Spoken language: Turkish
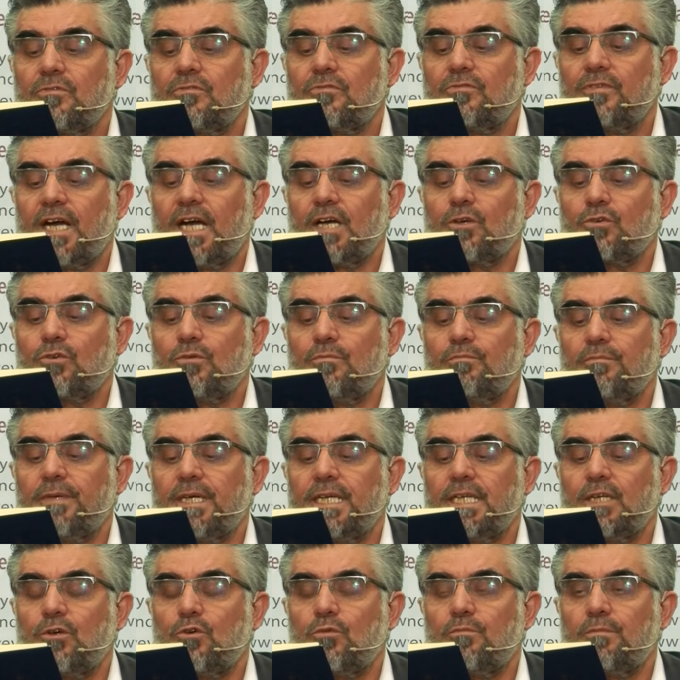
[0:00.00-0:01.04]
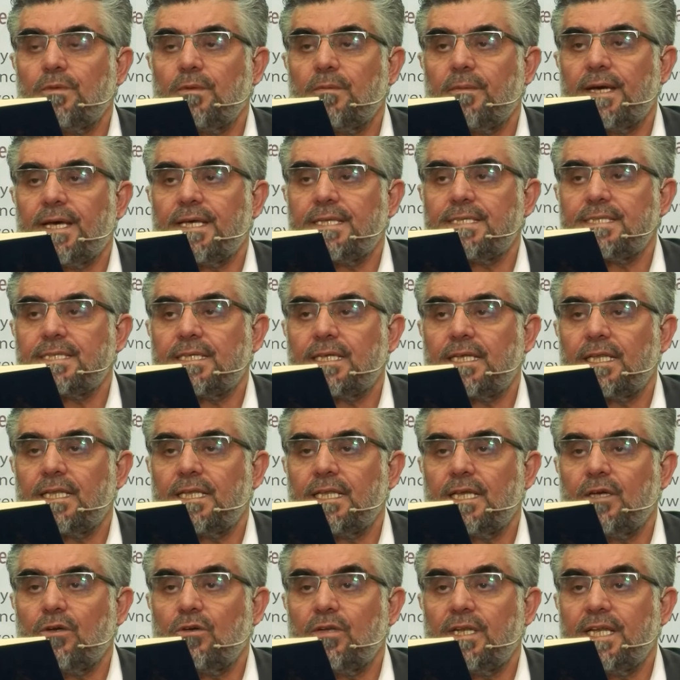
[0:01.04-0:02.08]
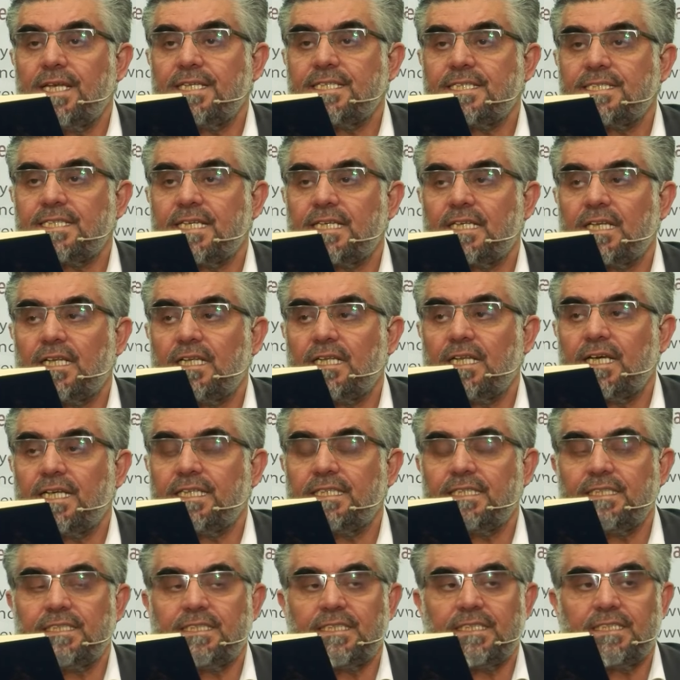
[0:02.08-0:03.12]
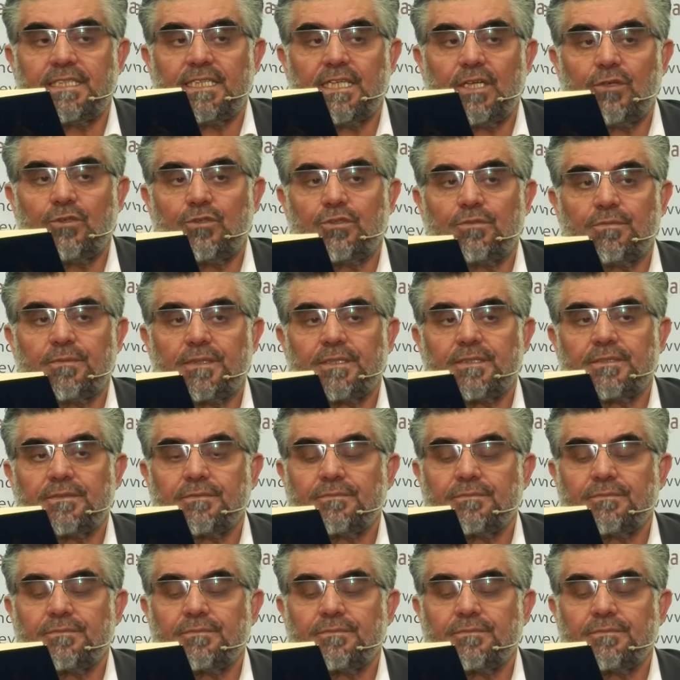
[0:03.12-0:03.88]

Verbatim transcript: Fahkum beynehum bima enzelallah. Öyleyse sen Allah'ın indirdiğiyle hükmet.